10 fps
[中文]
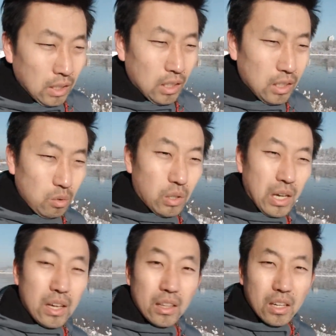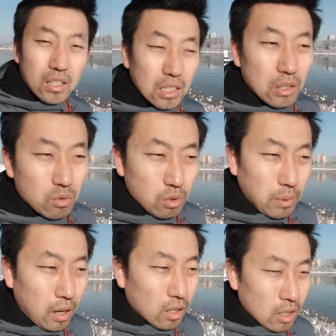呃，我看那个天气预
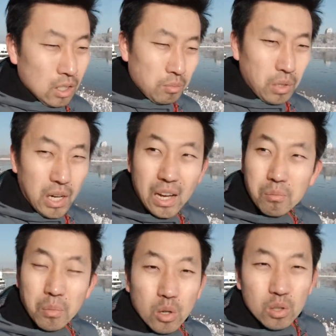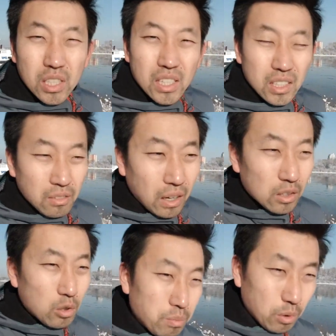报，波兰某些地
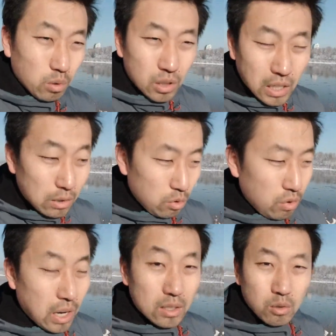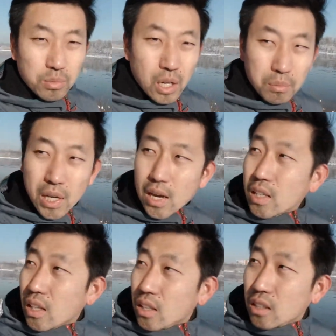方，就比如说山区啊这种比较偏
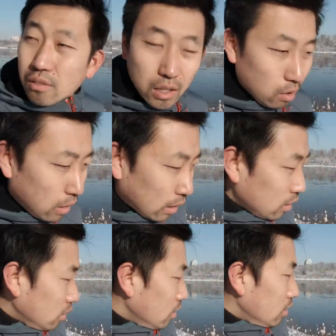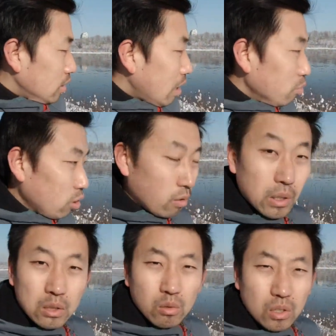一点的地方的话，差不多
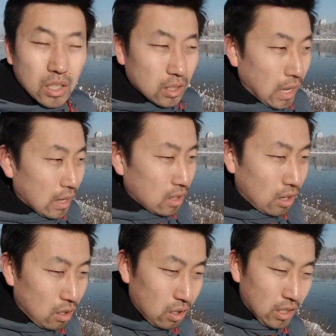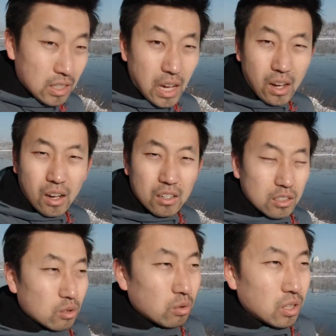温度能达到零下二
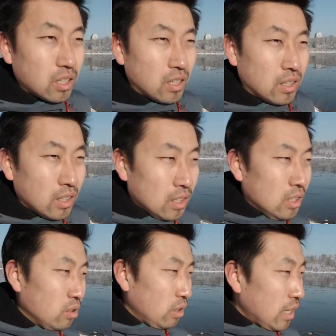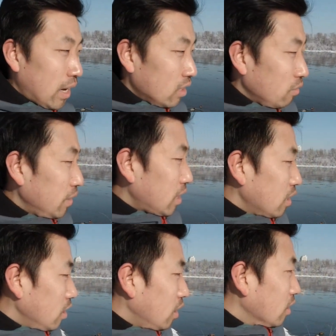十度，所以还是非
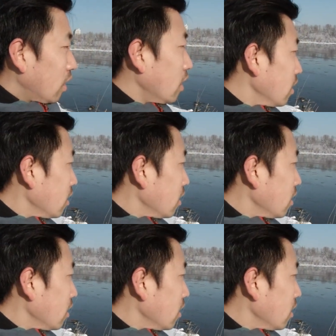常的冷的。